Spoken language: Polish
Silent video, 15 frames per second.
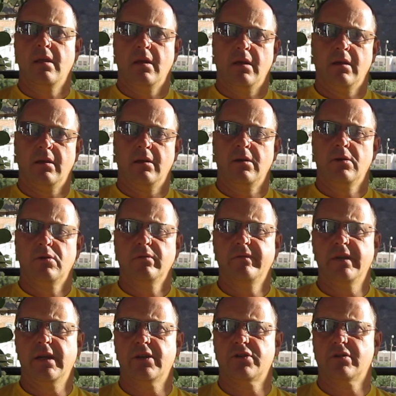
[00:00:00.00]
E,
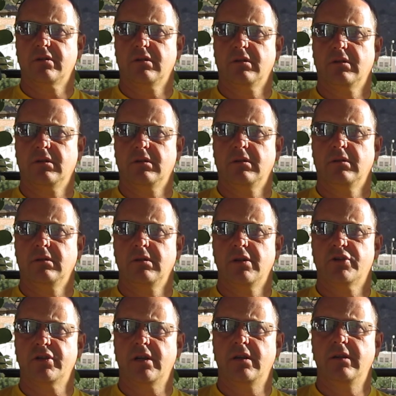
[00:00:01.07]
również
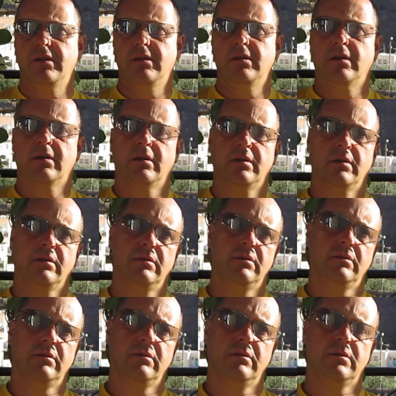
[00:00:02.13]
jeżeli
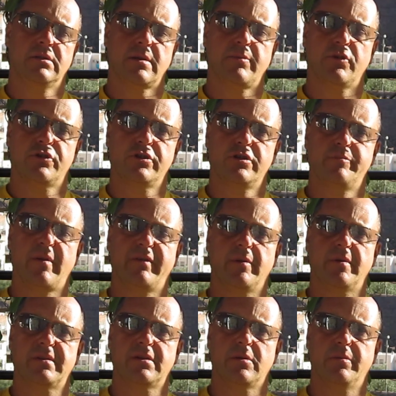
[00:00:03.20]
chcemy oczyścić pewną
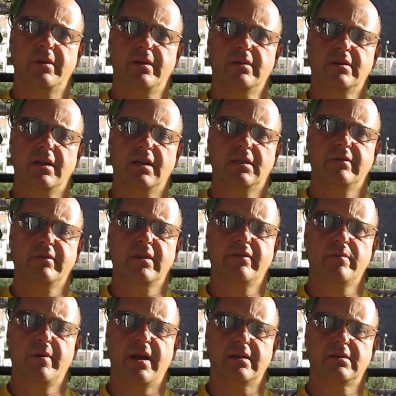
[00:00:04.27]
osobę z negatywnych
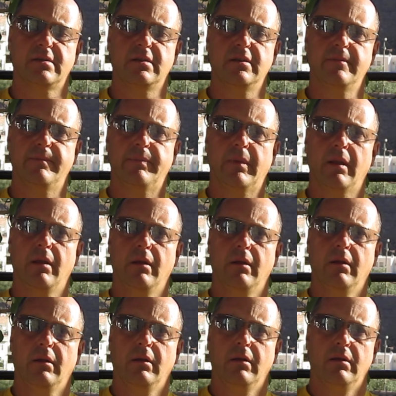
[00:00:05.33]
wibracji,
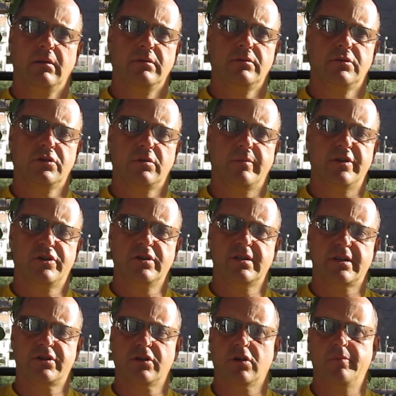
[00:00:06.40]
czy to
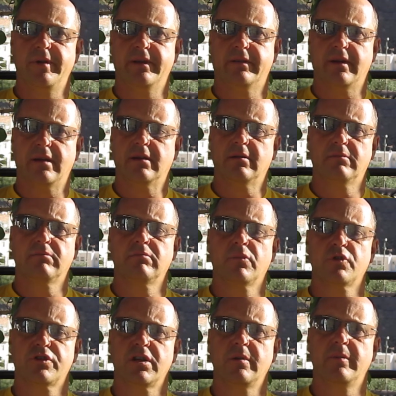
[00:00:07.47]
mężczyzna, czy kobieta,
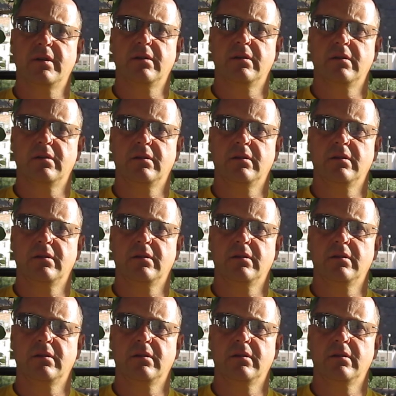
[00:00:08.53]
możemy